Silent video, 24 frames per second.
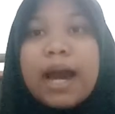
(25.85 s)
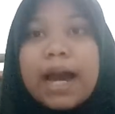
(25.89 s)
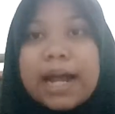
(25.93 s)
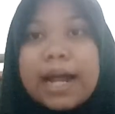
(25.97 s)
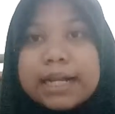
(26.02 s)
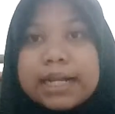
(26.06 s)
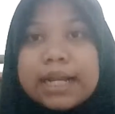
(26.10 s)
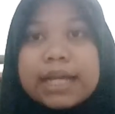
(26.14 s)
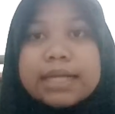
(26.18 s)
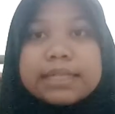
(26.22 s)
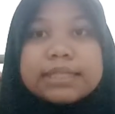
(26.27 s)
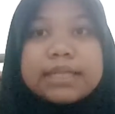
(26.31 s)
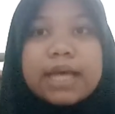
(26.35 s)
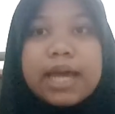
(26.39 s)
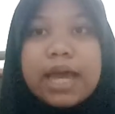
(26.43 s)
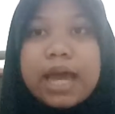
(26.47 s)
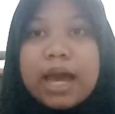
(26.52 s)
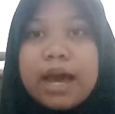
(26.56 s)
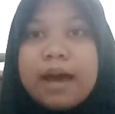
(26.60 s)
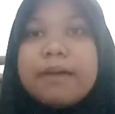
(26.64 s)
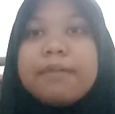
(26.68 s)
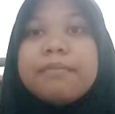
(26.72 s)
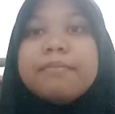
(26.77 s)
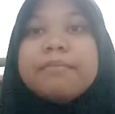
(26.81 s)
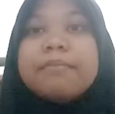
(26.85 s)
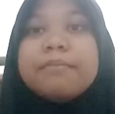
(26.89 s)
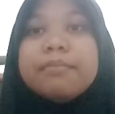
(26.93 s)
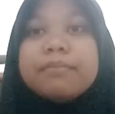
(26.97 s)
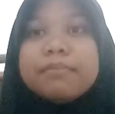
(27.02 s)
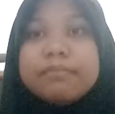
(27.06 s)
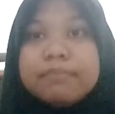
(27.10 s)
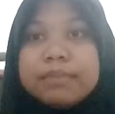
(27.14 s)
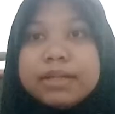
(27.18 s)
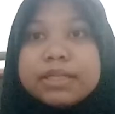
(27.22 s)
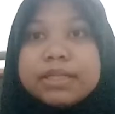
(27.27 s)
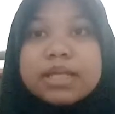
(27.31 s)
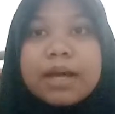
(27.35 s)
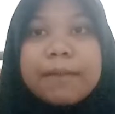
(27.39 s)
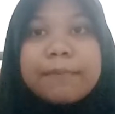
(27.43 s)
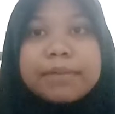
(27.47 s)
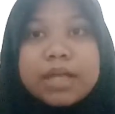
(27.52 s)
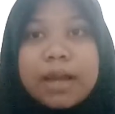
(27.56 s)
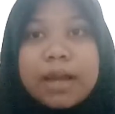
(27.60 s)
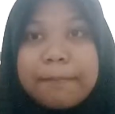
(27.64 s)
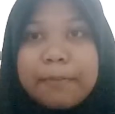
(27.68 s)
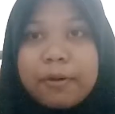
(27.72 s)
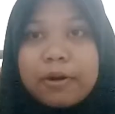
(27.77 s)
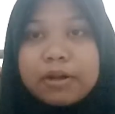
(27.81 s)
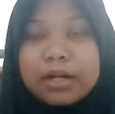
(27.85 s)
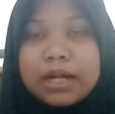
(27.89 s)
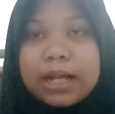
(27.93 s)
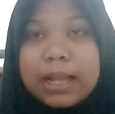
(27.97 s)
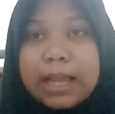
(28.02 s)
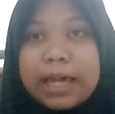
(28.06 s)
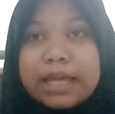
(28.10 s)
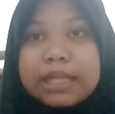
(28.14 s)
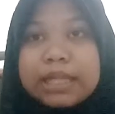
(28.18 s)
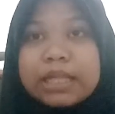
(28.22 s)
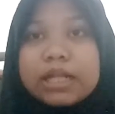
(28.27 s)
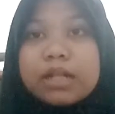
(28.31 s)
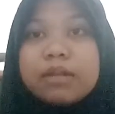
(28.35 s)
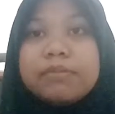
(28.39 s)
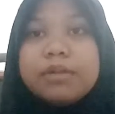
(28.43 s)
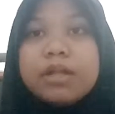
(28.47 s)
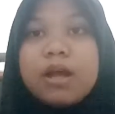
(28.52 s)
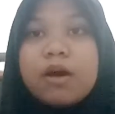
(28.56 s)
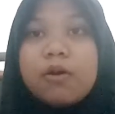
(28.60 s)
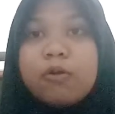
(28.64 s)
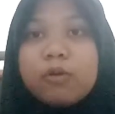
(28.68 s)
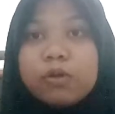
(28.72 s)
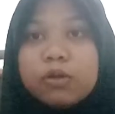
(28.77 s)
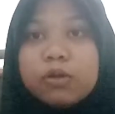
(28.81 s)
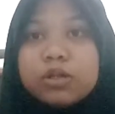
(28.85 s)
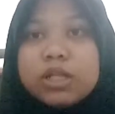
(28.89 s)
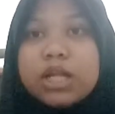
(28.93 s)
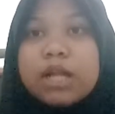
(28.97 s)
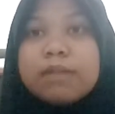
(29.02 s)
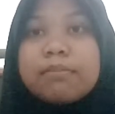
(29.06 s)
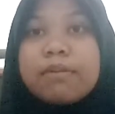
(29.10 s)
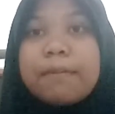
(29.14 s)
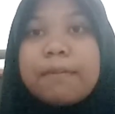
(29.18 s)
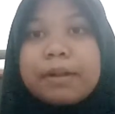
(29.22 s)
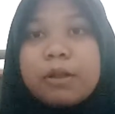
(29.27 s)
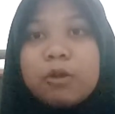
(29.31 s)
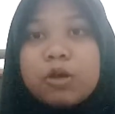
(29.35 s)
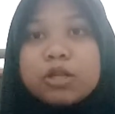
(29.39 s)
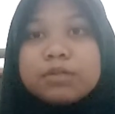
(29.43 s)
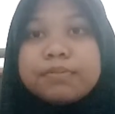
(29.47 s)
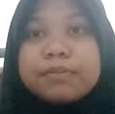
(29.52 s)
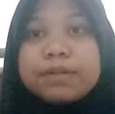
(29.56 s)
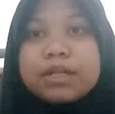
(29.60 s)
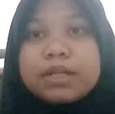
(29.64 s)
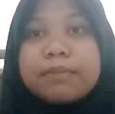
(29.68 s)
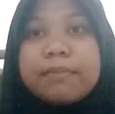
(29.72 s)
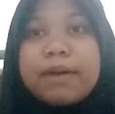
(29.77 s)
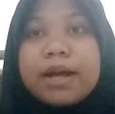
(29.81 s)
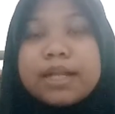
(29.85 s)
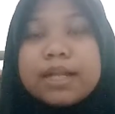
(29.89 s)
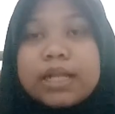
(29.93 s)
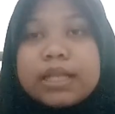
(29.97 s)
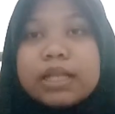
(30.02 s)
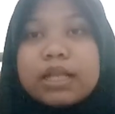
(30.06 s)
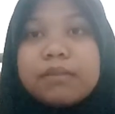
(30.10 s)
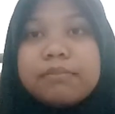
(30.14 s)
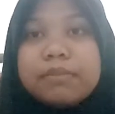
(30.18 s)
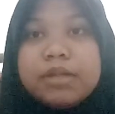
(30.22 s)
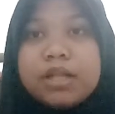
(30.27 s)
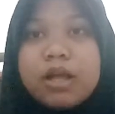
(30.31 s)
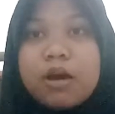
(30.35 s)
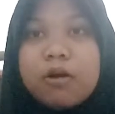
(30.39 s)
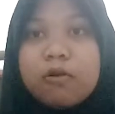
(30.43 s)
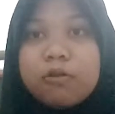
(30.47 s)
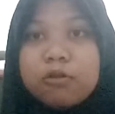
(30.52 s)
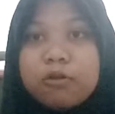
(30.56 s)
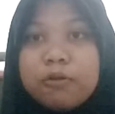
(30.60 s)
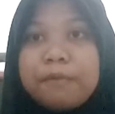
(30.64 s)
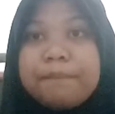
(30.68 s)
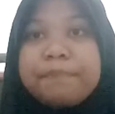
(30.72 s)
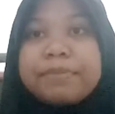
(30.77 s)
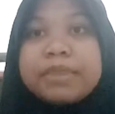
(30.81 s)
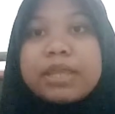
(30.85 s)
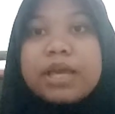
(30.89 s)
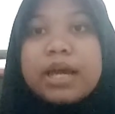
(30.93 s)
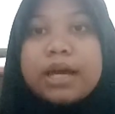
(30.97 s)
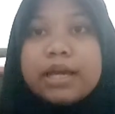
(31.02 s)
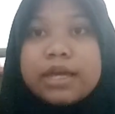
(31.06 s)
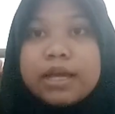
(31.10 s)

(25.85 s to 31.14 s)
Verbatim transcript: Karena saya bisa menyapa orang lain terlebih dahulu dan memperluas pertemanan terlebih dahulu.